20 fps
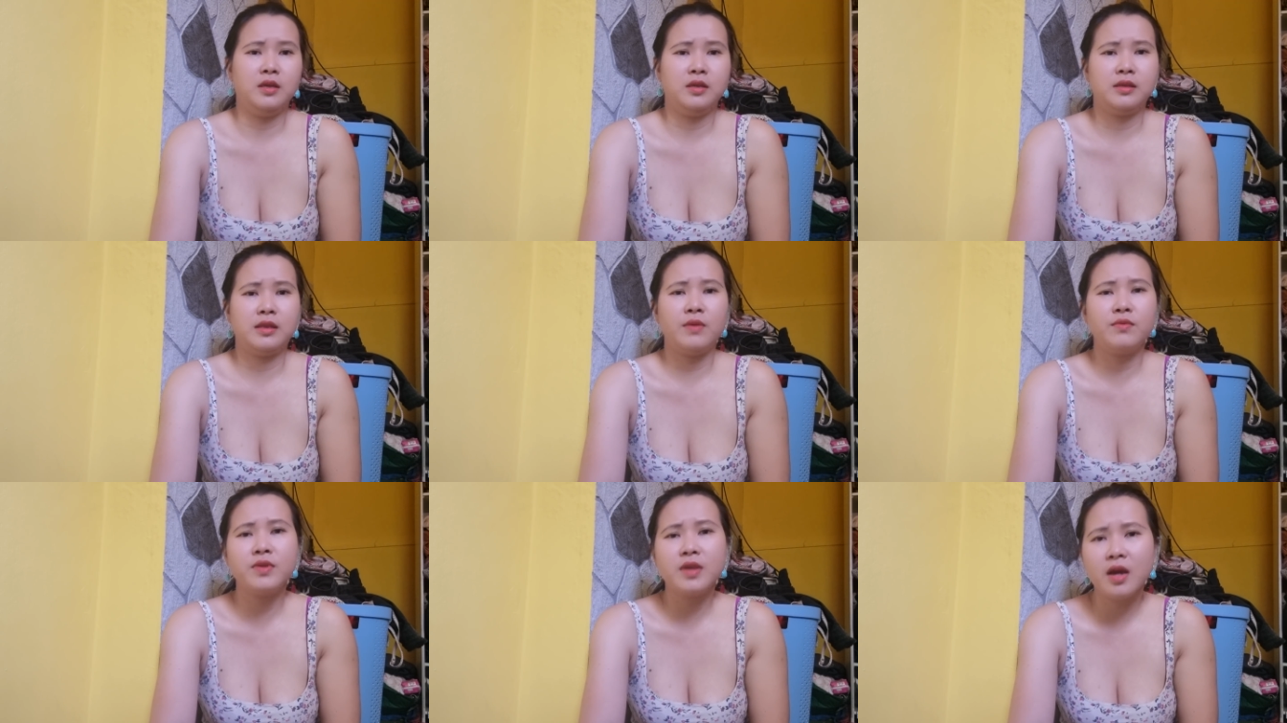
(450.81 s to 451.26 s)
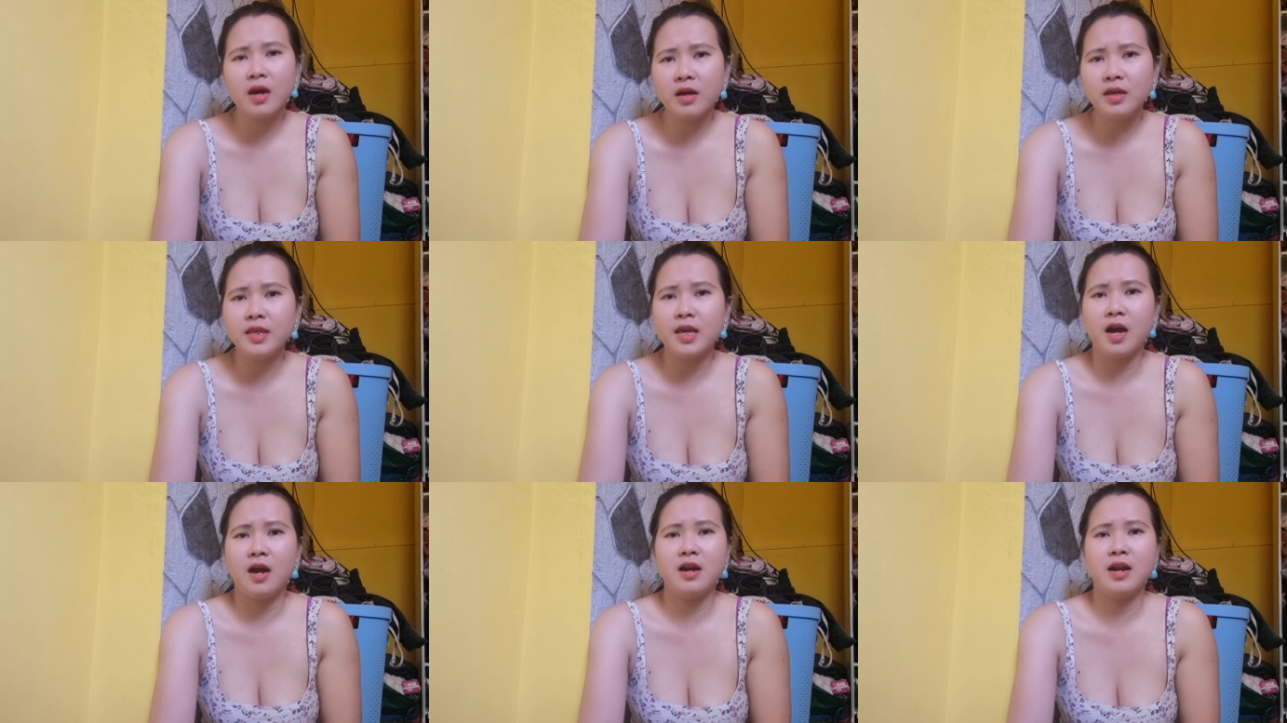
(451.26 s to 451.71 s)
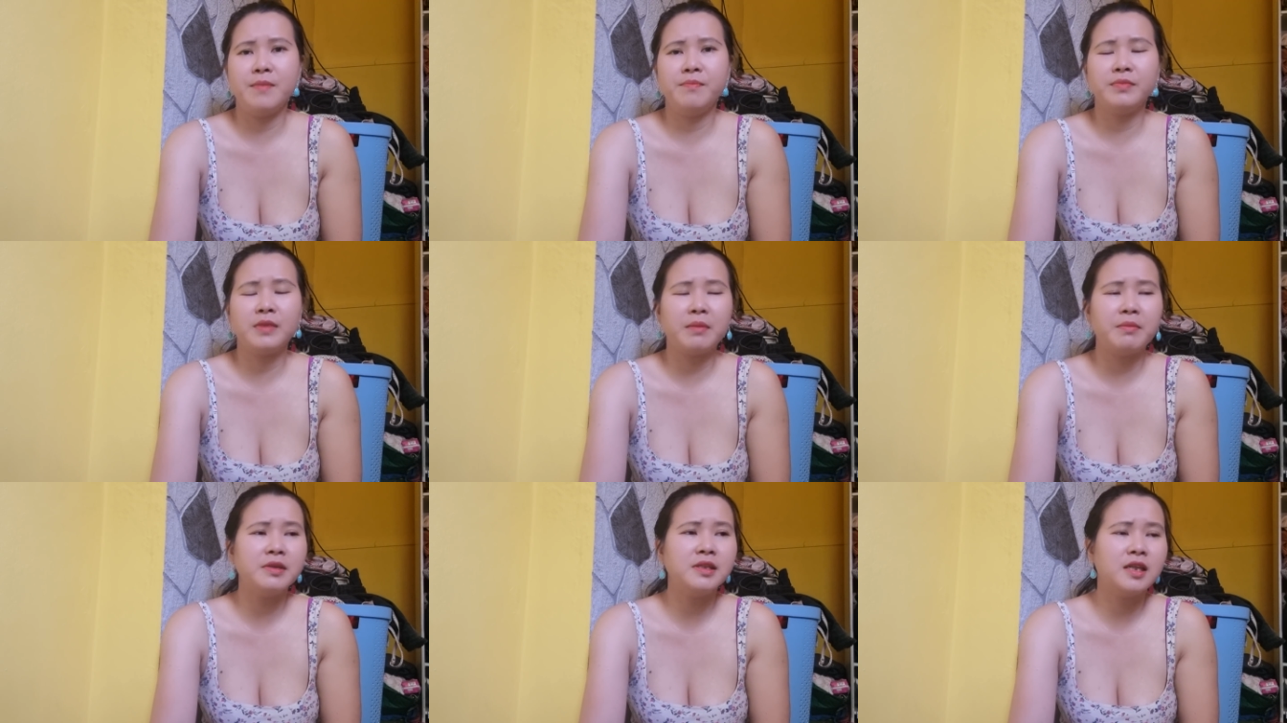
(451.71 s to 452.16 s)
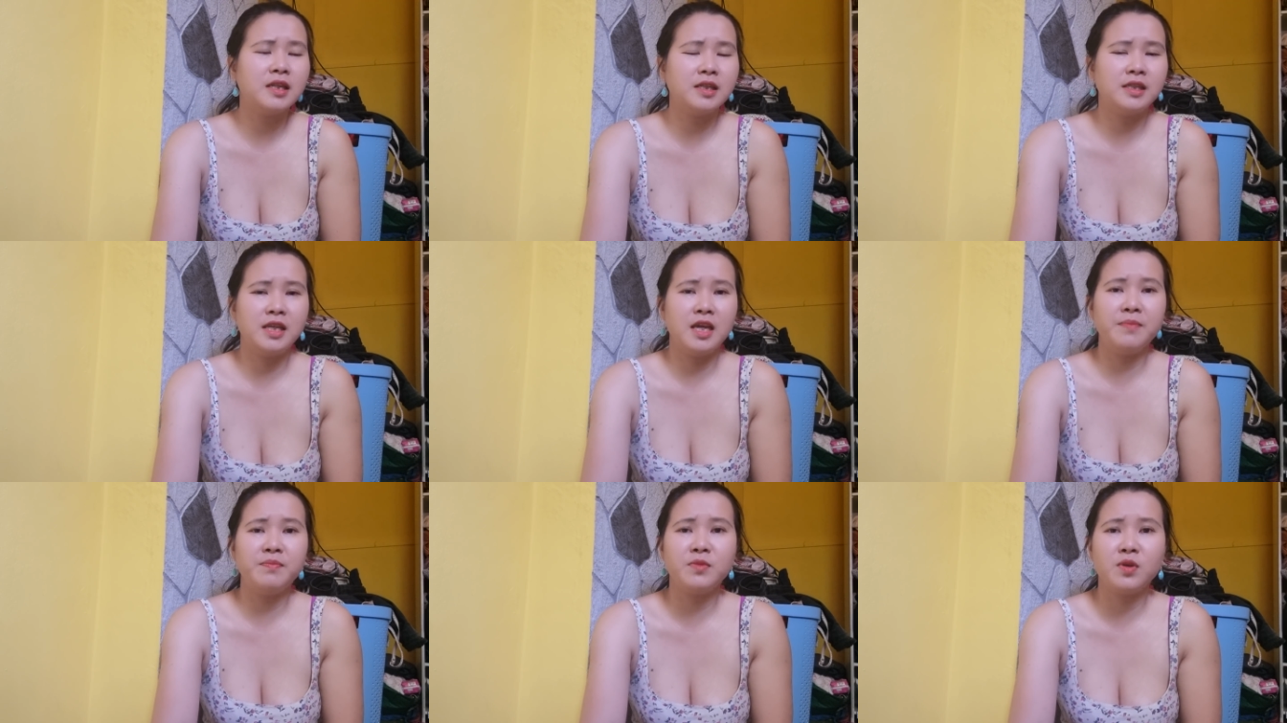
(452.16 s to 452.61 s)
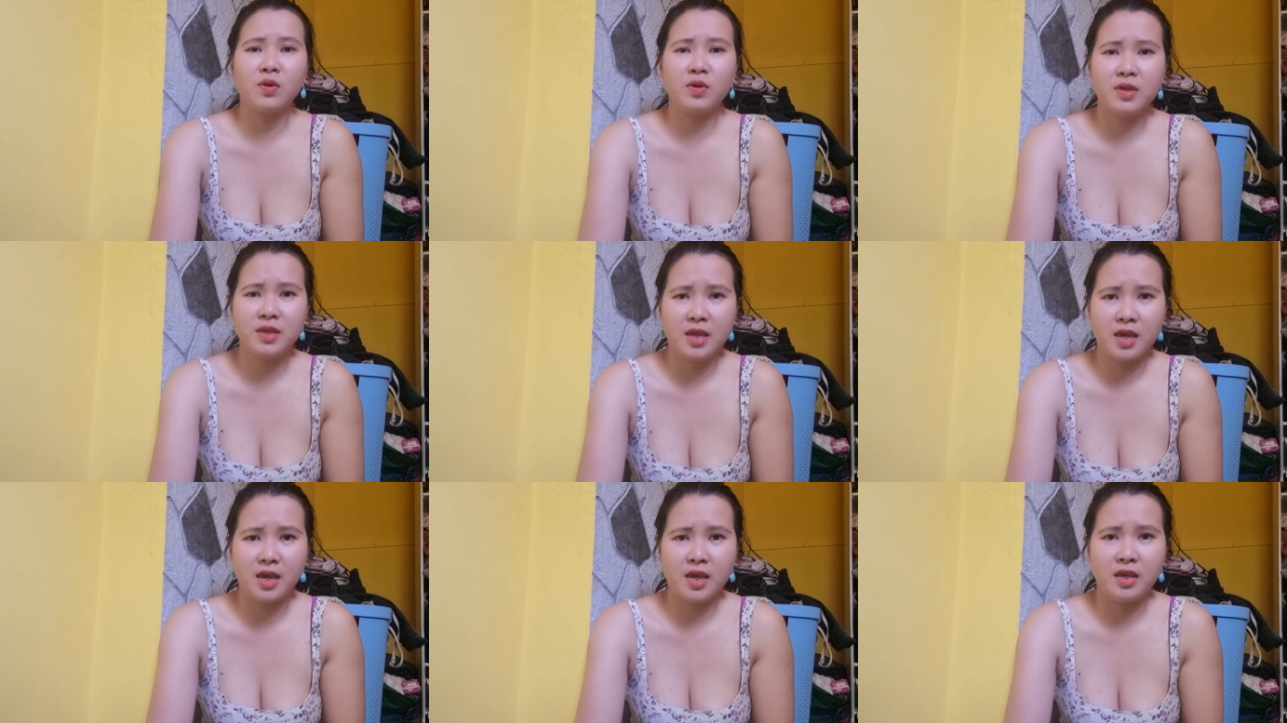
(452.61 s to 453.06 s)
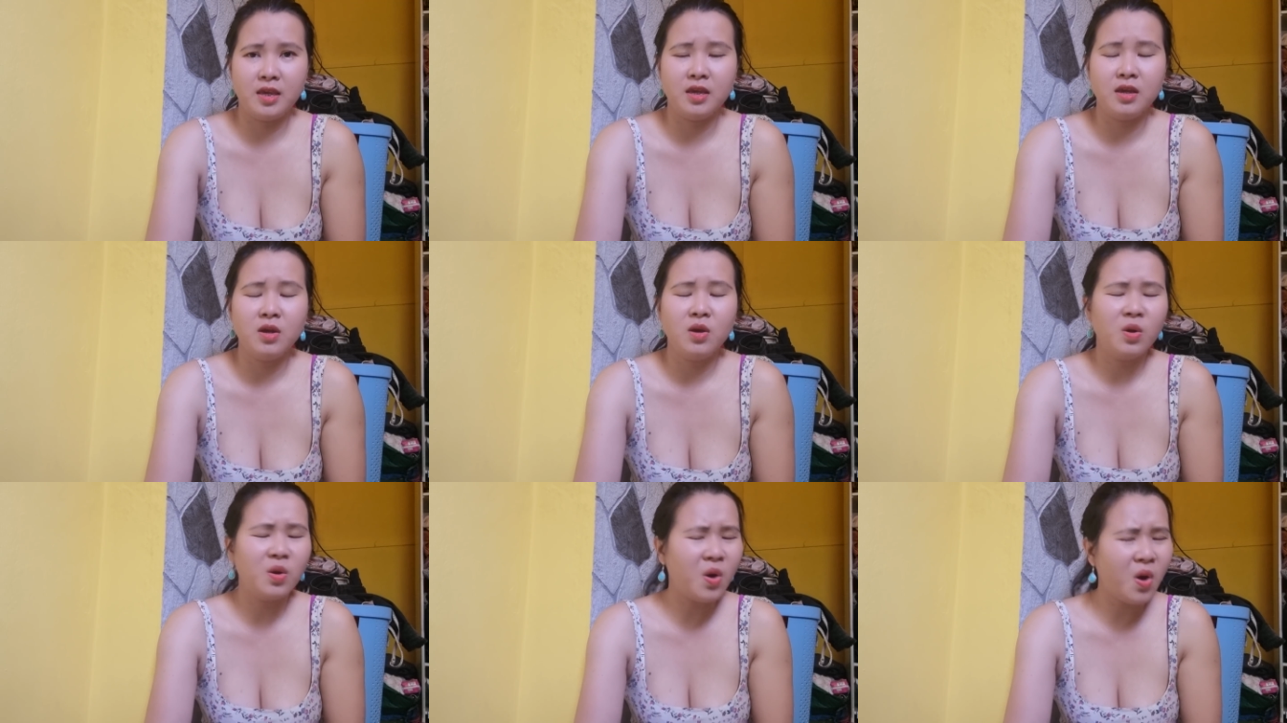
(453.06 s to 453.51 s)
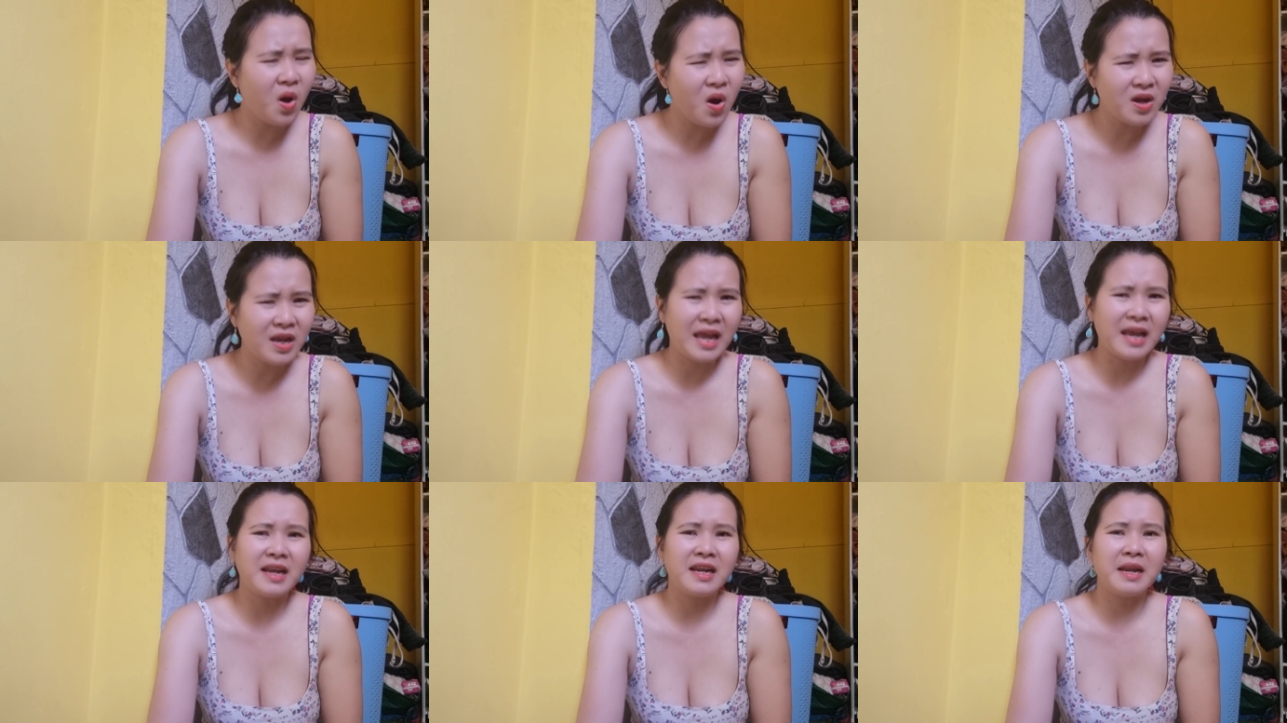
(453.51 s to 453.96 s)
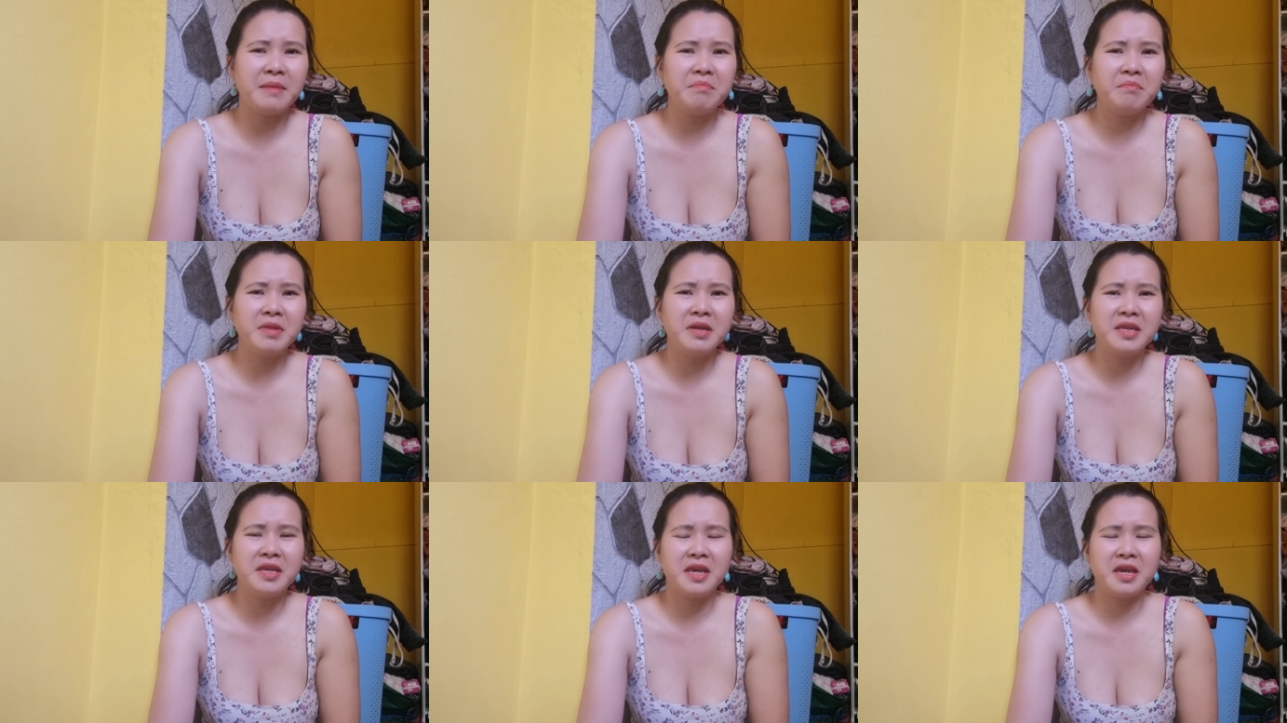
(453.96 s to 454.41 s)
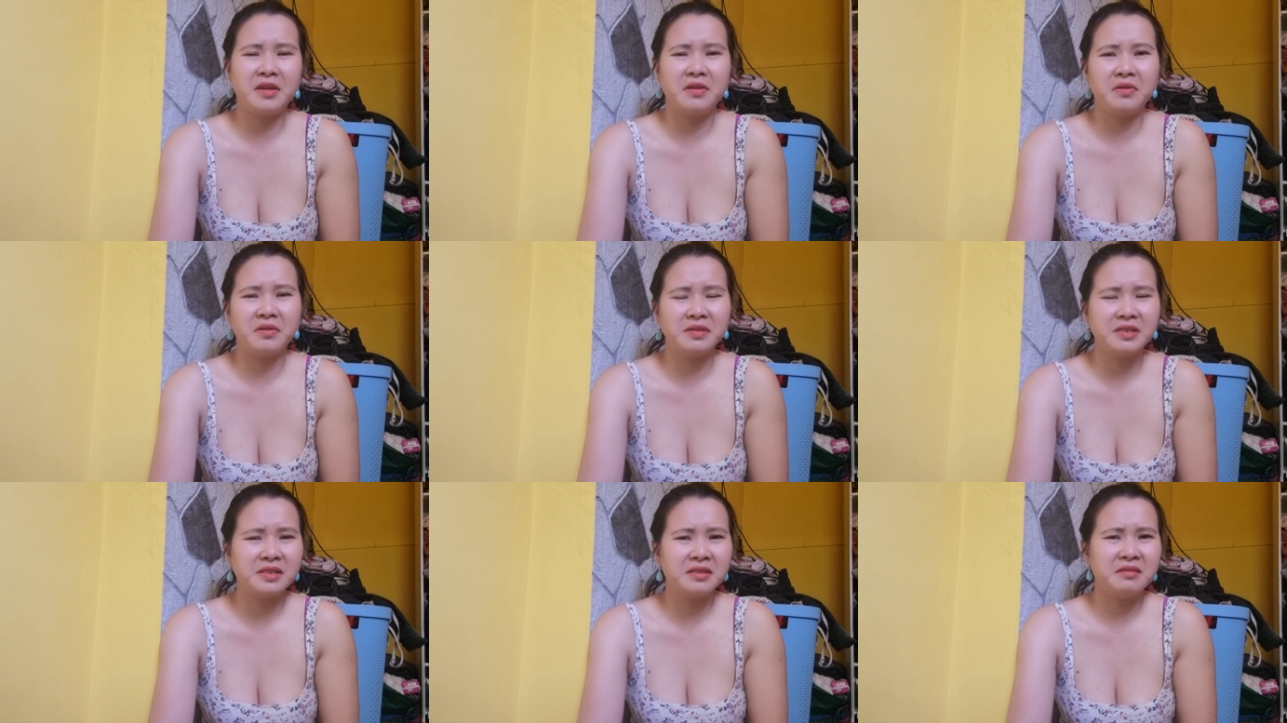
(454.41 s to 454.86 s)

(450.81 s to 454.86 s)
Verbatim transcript: tao nhớ vợ lắm tao mới xin xếp cho về khó khăn lắm mới về được